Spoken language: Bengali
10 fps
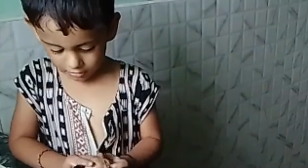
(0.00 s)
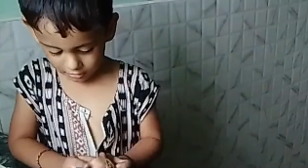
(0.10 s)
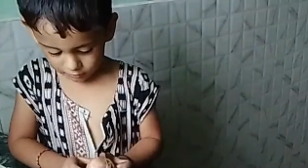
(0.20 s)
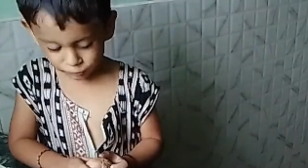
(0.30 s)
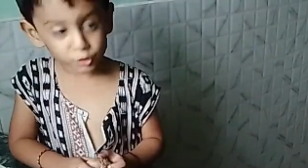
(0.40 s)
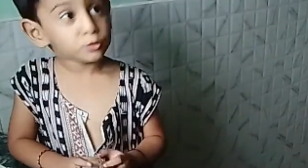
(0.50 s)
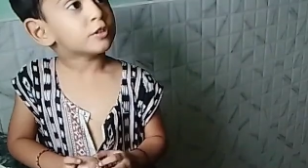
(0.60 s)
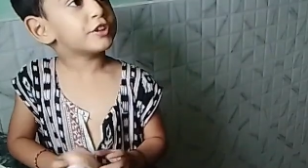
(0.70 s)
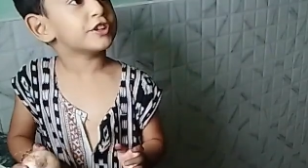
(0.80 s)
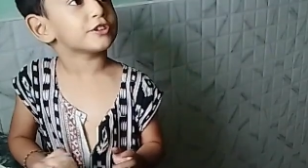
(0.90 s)
না তুই এটা
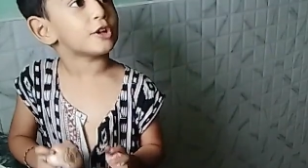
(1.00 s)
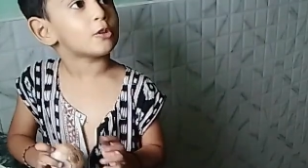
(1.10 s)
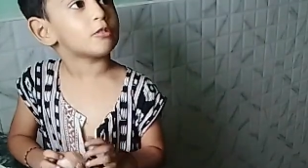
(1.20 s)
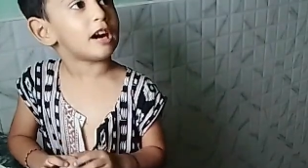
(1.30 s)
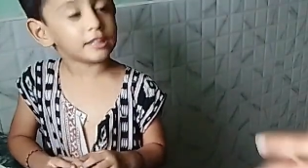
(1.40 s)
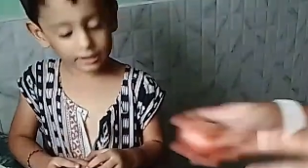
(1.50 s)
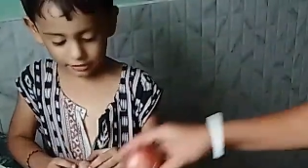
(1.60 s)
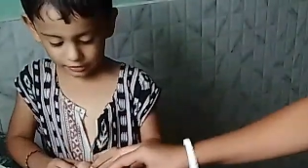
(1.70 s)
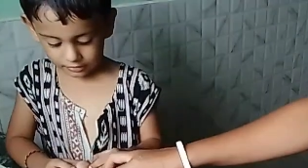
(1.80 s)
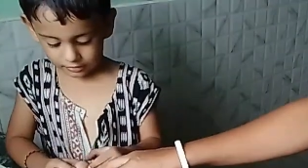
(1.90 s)
পারবি না তুই বাইরে
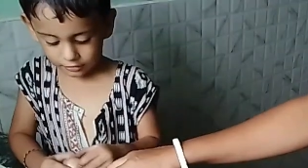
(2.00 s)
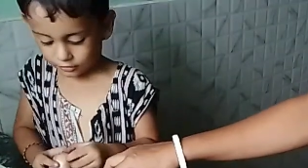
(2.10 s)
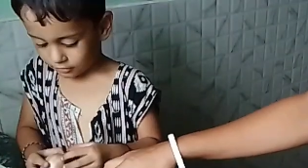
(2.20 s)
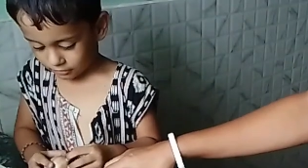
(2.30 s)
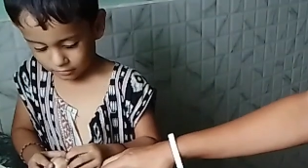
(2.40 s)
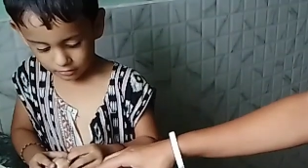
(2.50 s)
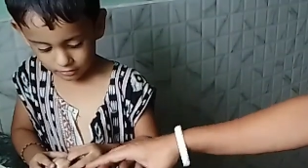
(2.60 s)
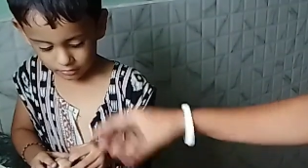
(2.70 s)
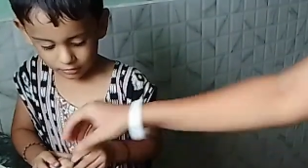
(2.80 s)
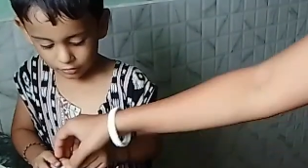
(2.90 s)
গিয়ে এনার সাথে কর
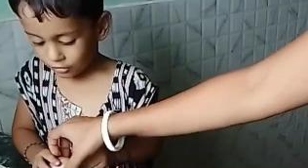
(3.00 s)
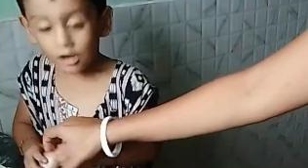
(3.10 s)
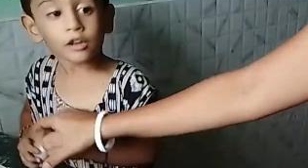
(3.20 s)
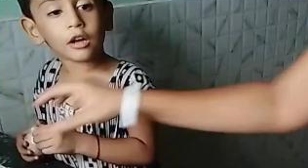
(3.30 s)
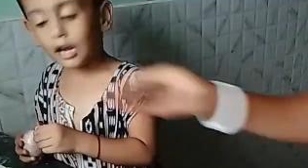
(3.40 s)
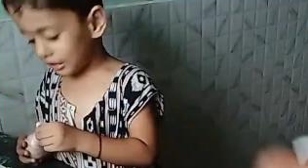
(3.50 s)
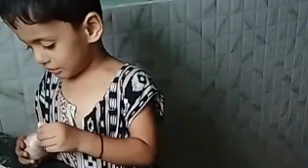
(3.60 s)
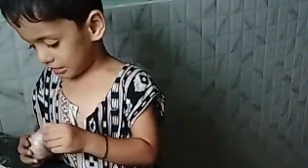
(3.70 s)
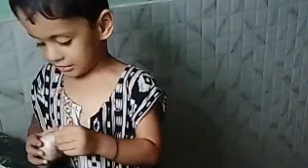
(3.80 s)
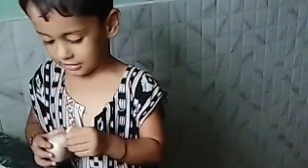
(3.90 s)
ও সেটা
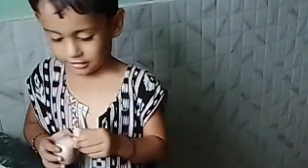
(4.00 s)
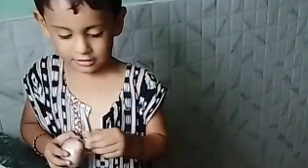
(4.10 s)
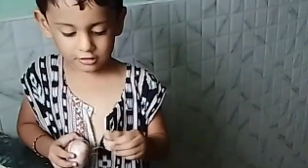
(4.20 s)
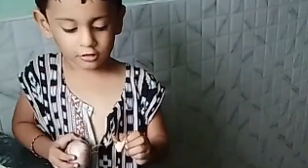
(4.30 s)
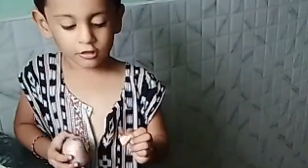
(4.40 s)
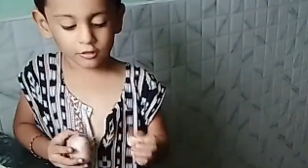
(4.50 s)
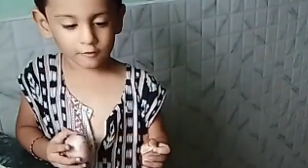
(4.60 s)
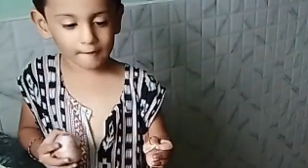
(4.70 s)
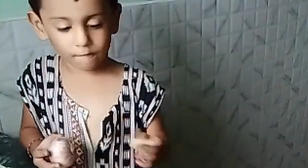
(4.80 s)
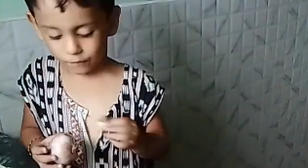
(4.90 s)
শুনবে না ও আমার কথা
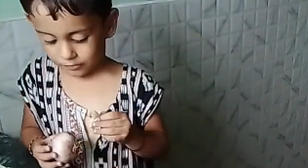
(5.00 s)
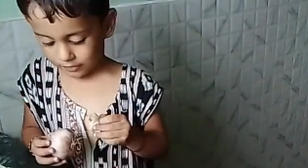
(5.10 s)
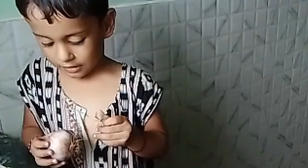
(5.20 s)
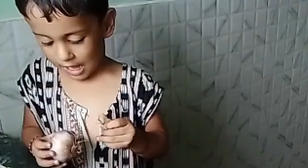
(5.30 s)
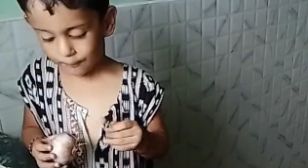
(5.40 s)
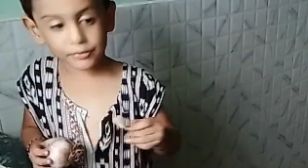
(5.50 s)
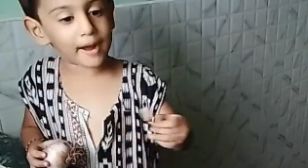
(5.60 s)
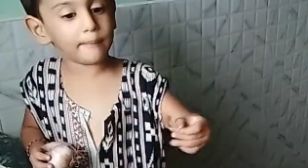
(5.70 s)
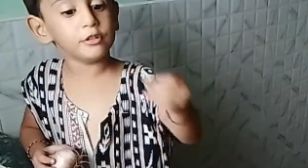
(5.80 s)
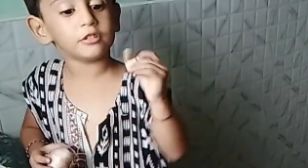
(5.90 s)
তো মোটেই শুনবে না এই
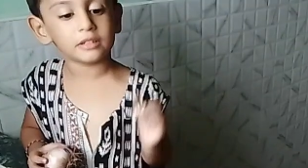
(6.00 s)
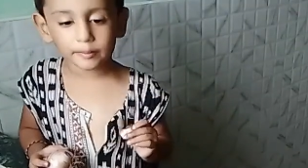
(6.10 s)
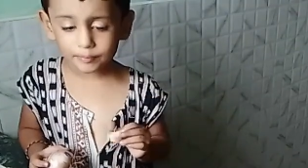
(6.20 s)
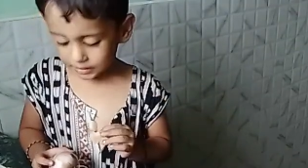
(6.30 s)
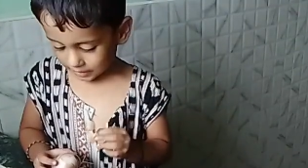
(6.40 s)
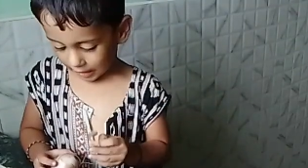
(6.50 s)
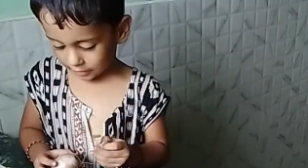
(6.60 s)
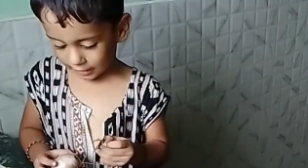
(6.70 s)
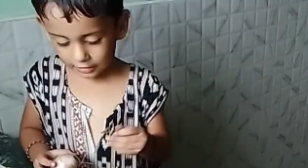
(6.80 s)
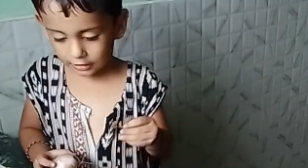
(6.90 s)
দেখুন ও এখন দাঁড়িয়ে
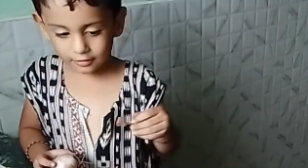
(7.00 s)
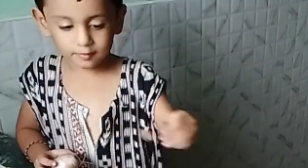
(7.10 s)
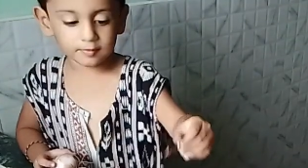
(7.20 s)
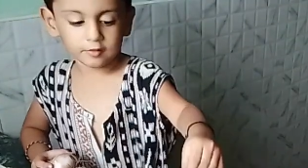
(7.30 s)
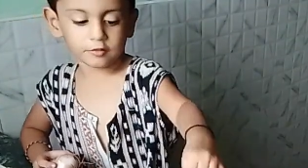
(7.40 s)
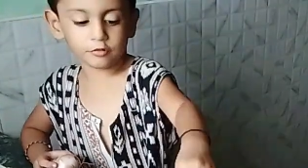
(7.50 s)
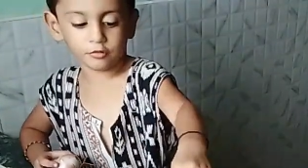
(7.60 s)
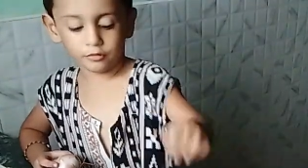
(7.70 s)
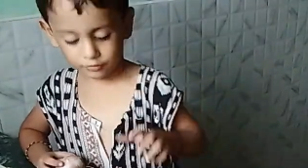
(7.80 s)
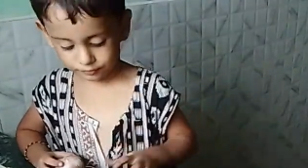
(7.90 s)
দাঁড়িয়ে পেঁয়াজ
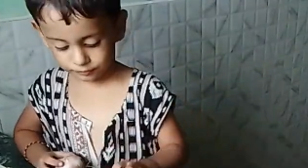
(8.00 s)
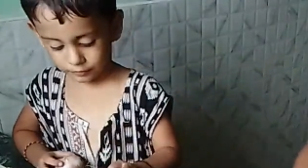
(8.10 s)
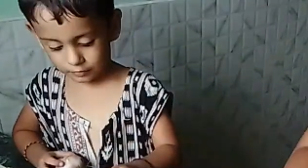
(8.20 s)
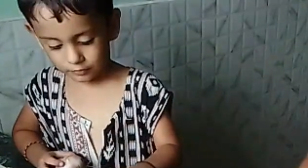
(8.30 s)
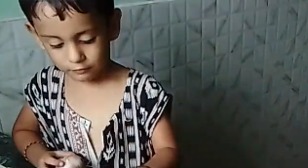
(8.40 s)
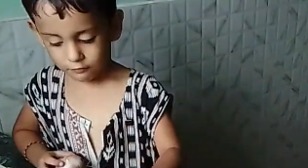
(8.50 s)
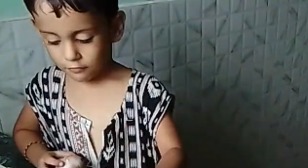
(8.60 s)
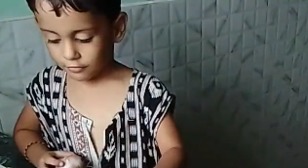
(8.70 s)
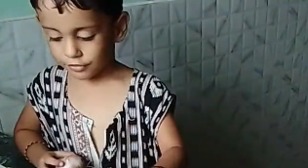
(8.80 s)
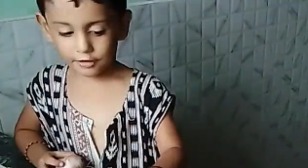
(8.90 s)
ছাড়াচ্ছে পেঁয়াজ
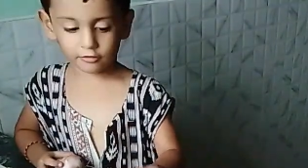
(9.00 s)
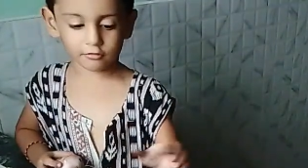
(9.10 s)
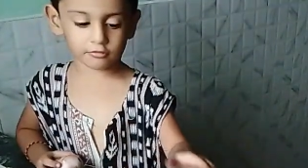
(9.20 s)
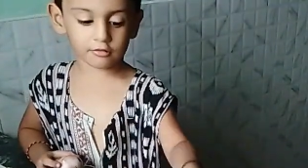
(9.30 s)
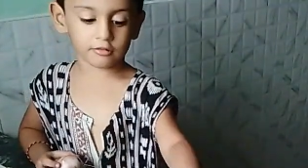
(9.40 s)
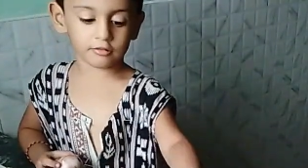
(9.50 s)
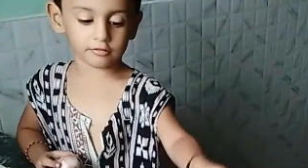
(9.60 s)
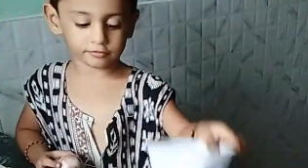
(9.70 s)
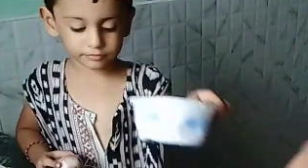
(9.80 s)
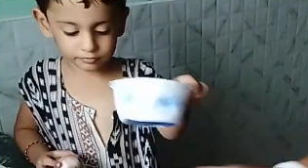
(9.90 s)
ছাড়াতে ছাড়াতে দেখবেন
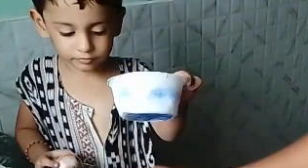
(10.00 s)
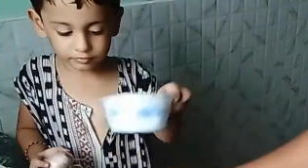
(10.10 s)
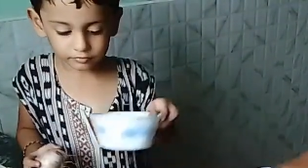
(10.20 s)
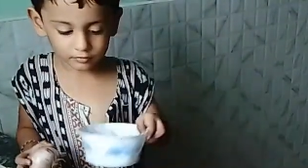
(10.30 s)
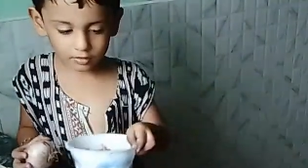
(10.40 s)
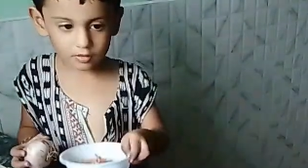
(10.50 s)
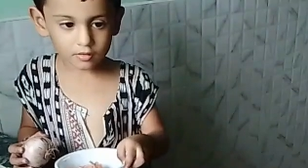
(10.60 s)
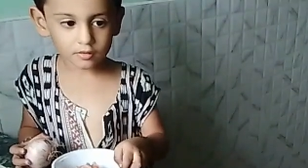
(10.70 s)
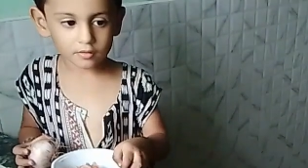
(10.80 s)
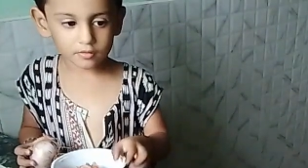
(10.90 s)
বাটিটা দিল উল্টে
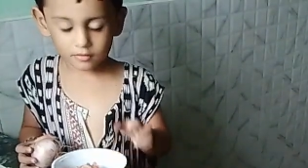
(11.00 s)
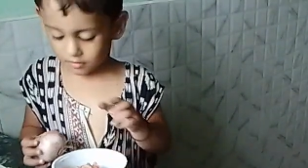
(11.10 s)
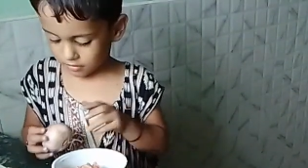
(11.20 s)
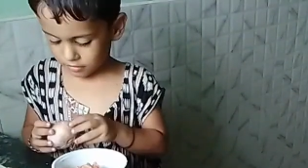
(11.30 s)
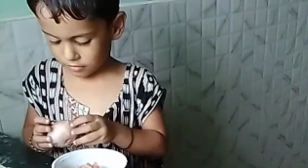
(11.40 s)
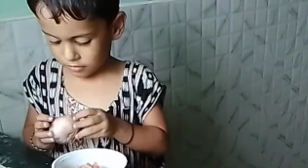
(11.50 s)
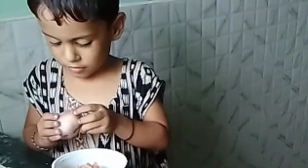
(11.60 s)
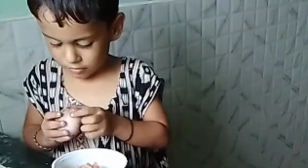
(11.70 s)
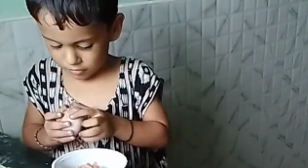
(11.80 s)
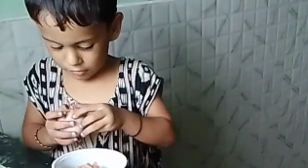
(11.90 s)
আবার বাটিটা
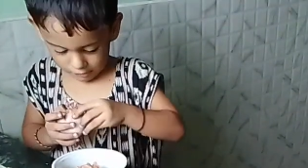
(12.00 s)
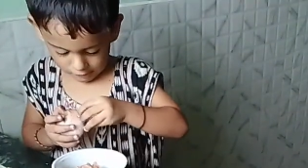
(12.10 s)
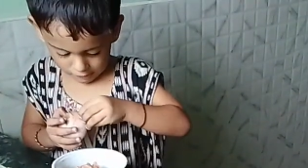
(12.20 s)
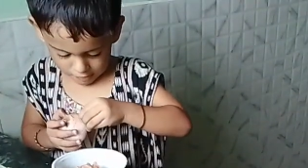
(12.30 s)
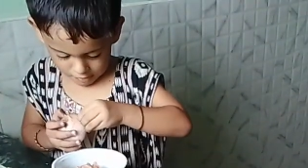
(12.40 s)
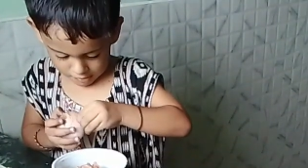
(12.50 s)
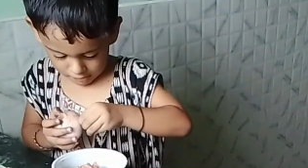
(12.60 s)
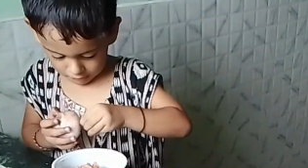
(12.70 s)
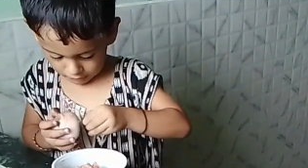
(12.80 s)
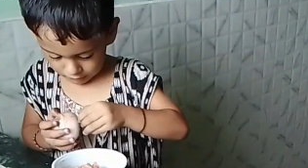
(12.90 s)
নিজের কাছে টেনেও নিল
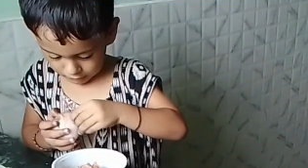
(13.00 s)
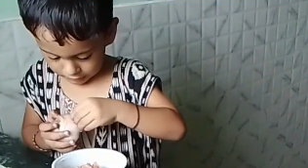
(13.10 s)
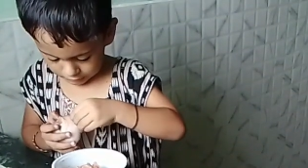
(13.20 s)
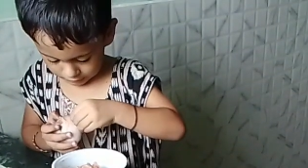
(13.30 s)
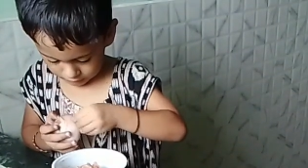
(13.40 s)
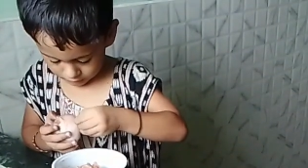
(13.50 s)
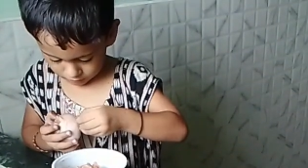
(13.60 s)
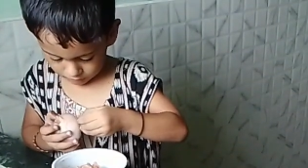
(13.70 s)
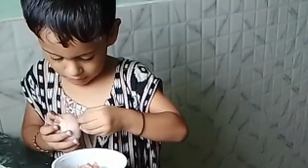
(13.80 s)
তো